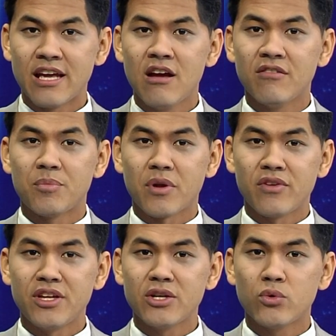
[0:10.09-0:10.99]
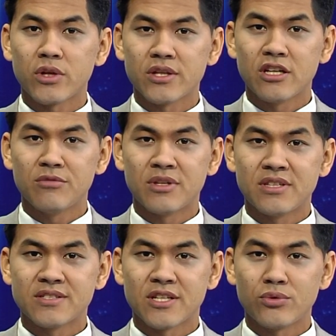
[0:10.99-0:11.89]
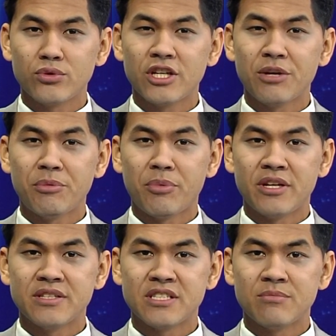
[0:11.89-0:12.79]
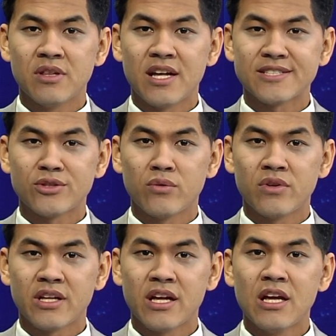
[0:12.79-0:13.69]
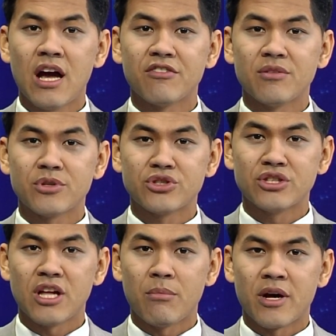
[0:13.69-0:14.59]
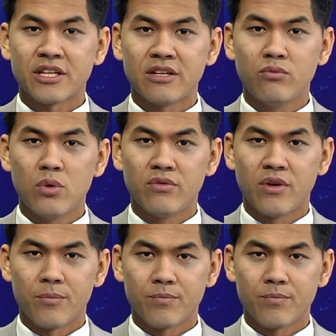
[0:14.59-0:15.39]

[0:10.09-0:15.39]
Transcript: в направлении города Алматы сотрудниками полиции была остановлена автомашина марки «Вольво».